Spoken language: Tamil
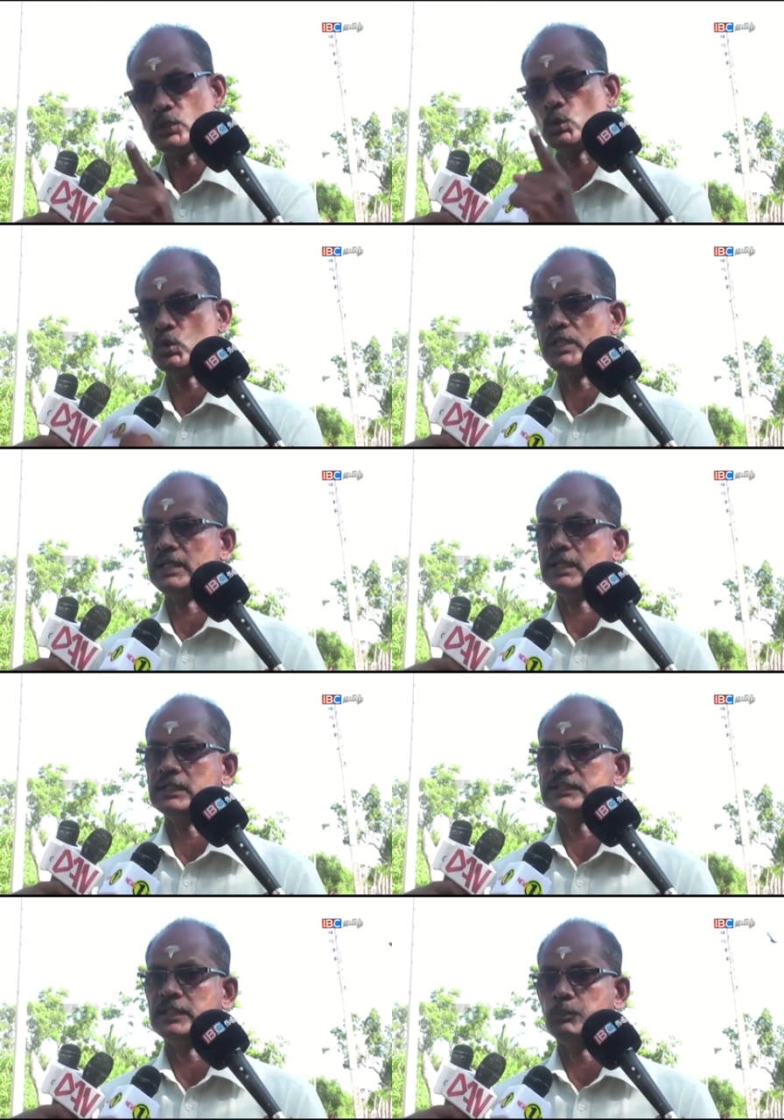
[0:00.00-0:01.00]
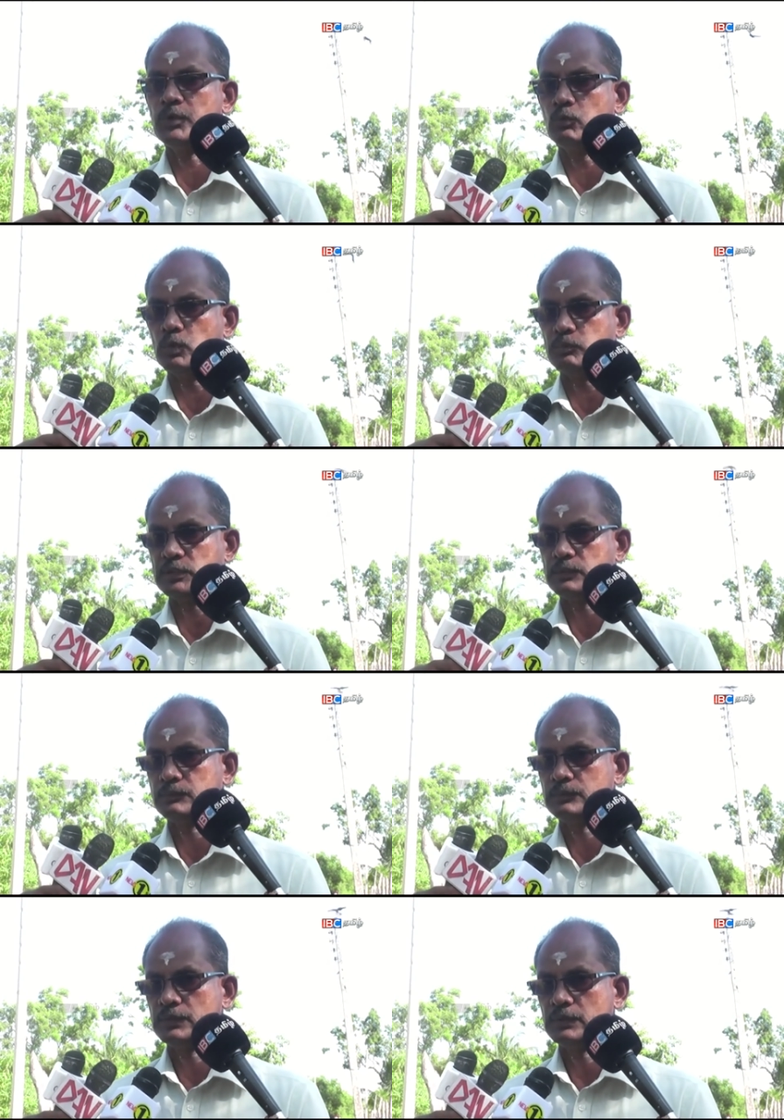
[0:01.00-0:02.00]
நாட்டுக்குள்ளே நாங்கள் செயற்படுவோம்
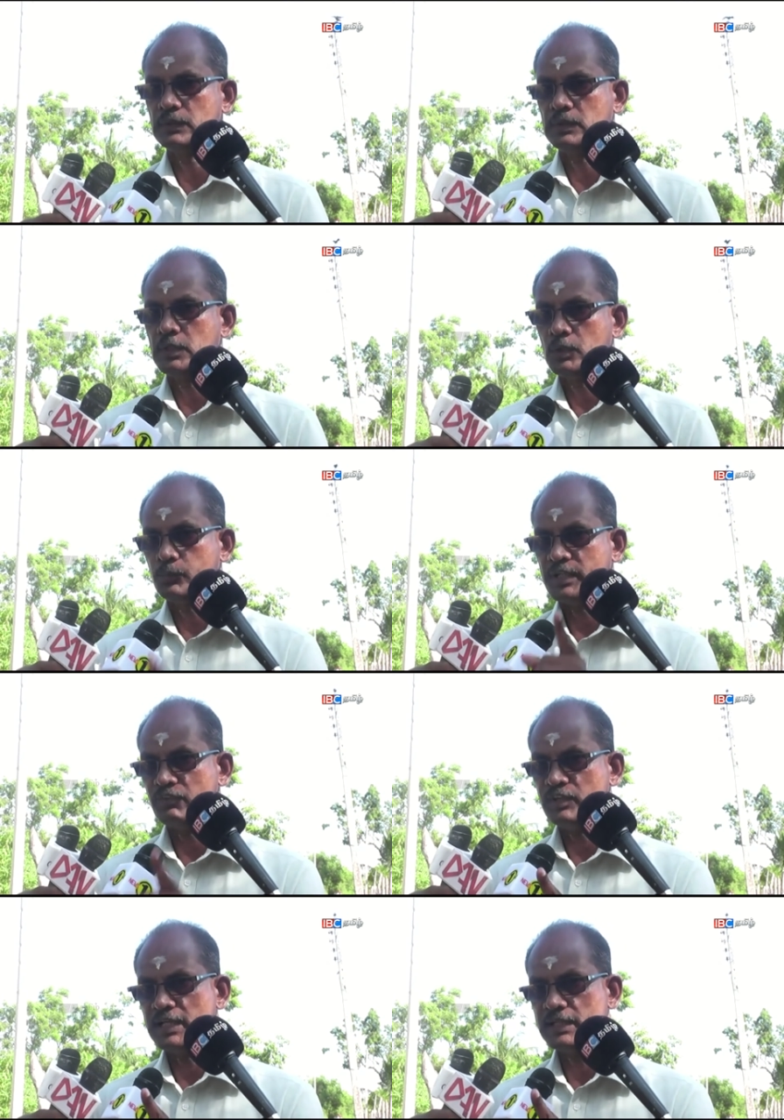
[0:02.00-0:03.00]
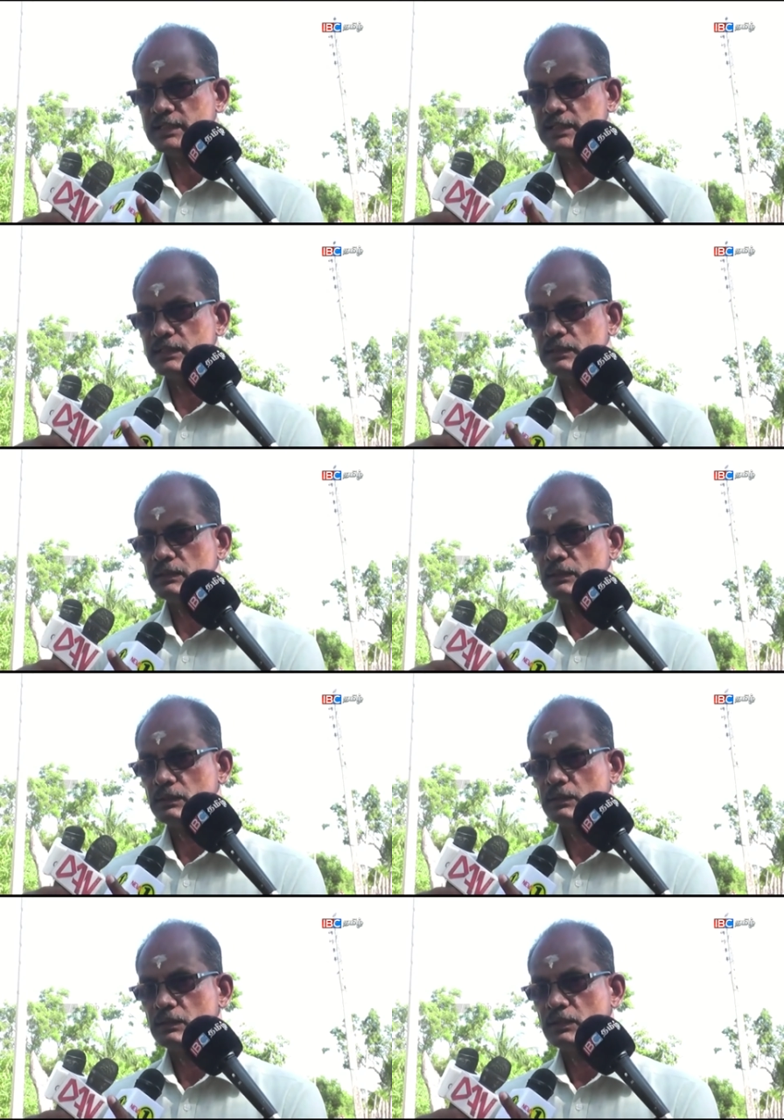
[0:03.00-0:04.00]
பிரிவினைக்கு
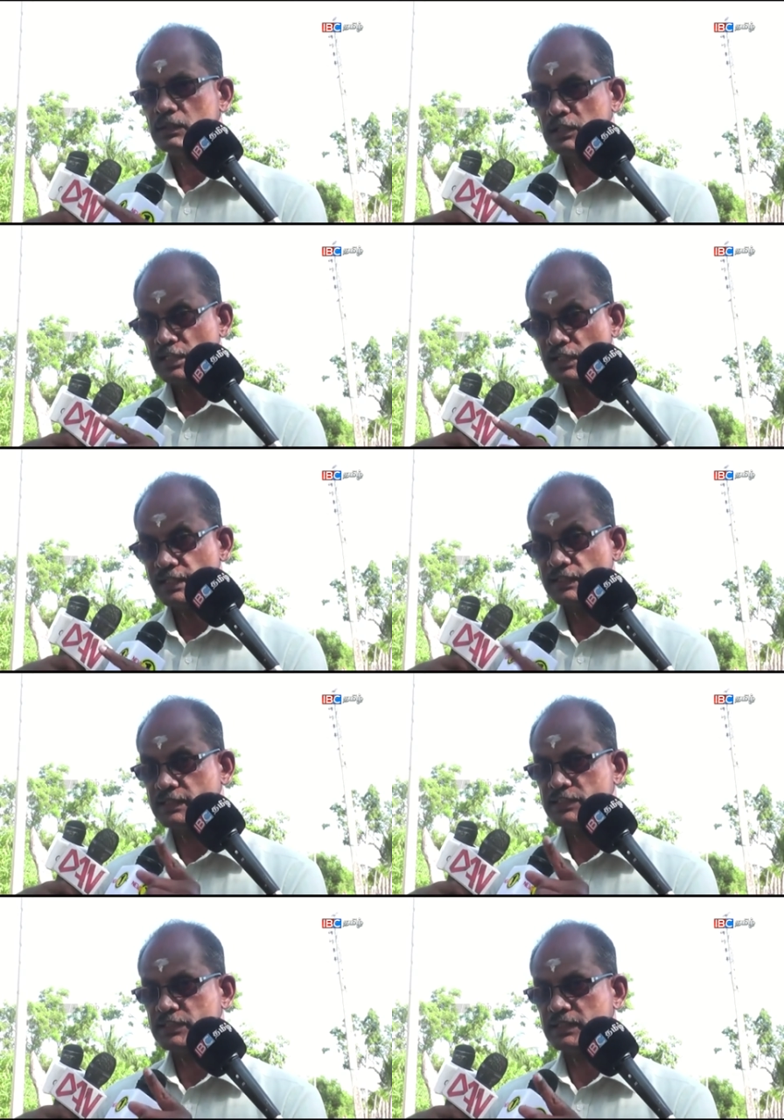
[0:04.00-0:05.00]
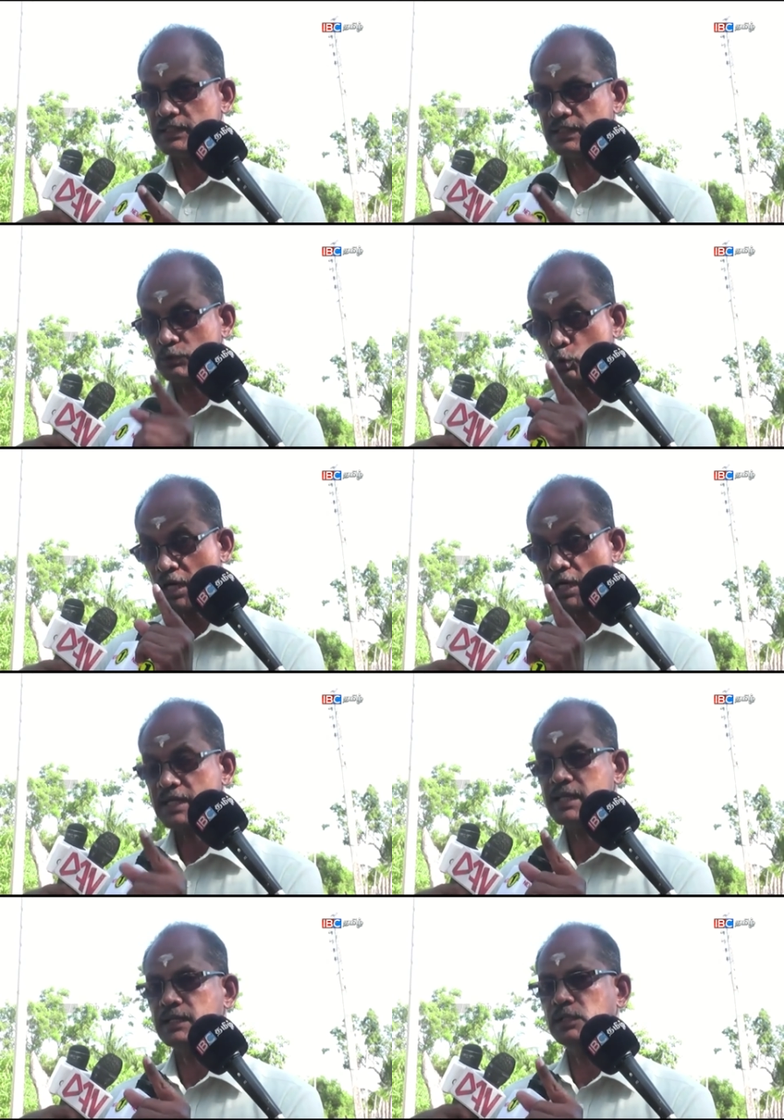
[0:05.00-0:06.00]
எங்களை இட்டுச் சென்றது அது ஒரு ஆணையை